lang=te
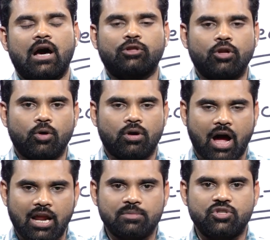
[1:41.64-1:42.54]
అందులో
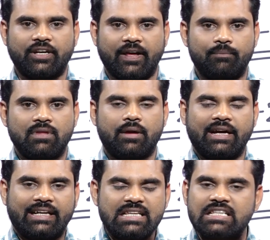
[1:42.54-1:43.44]
కాలమ్స్ ఉంటాయి
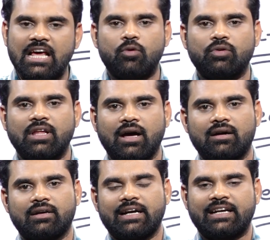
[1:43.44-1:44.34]
ఇంటి స్థలం ఉందా
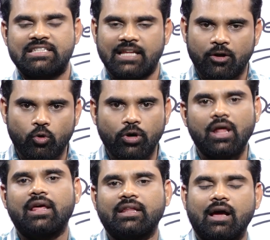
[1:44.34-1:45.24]
ఇంటి స్థలం కూడా
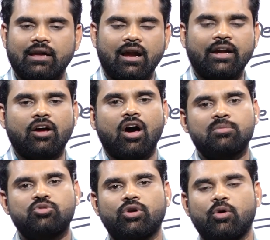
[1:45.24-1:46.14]
లేదా ఇలాంటి
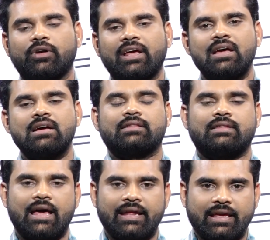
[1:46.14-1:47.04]
కాలమ్స్ కూడా ఉంటాయి
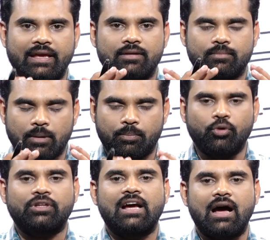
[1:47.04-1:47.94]
దానికి
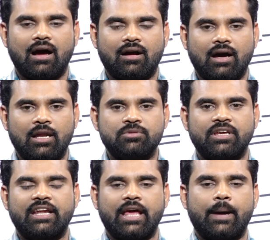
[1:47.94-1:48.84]
పూర్తిగా ఆ కాలమ్స్
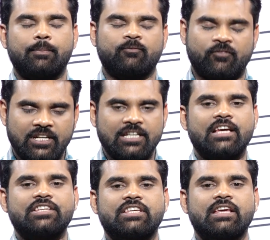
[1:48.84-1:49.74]
అన్నీ ఫిల్
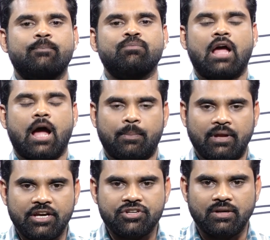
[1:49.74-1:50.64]
చేసి
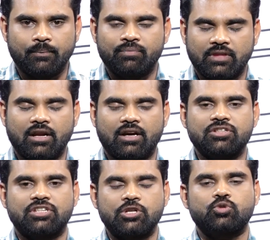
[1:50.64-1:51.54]
అప్లికేషన్
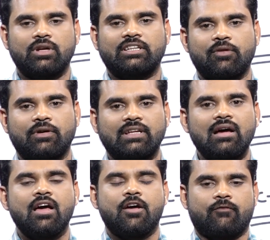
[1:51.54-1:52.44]
దరఖాస్తు చేసుకున్న తర్వాత
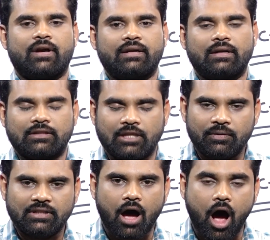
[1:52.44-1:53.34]
వెంట
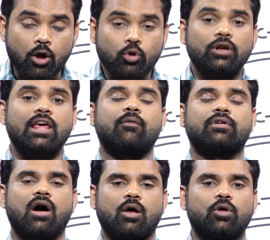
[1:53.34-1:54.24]
తర్వాత అర్హులు
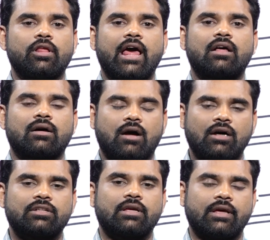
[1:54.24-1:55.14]
ఎవరు అర్హులు
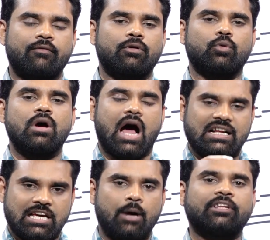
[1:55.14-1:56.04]
కాదు ఎవరు ఆ
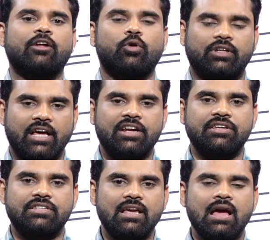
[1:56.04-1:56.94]
జాబితాను కూడా తయారు
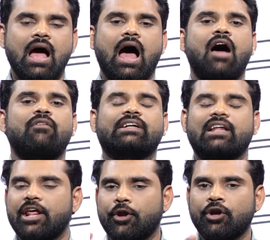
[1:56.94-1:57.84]
చేసి ఆ
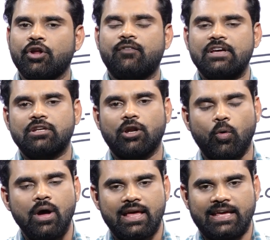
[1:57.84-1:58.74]
వెంటనే రెండు ఫేజుల్లో
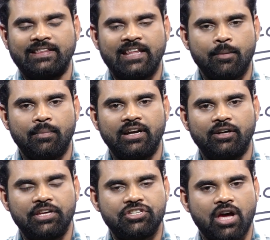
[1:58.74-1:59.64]
ఇందిరమ్మ
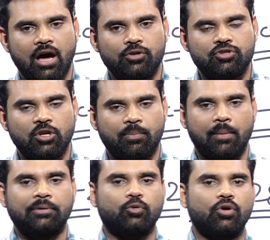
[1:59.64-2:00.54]
ఇళ్ళు ఇచ్చే ఆలోచనలో
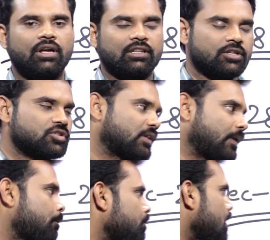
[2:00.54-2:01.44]
ప్రభుత్వం ఉన్నట్టుగా తెలుస్తుంది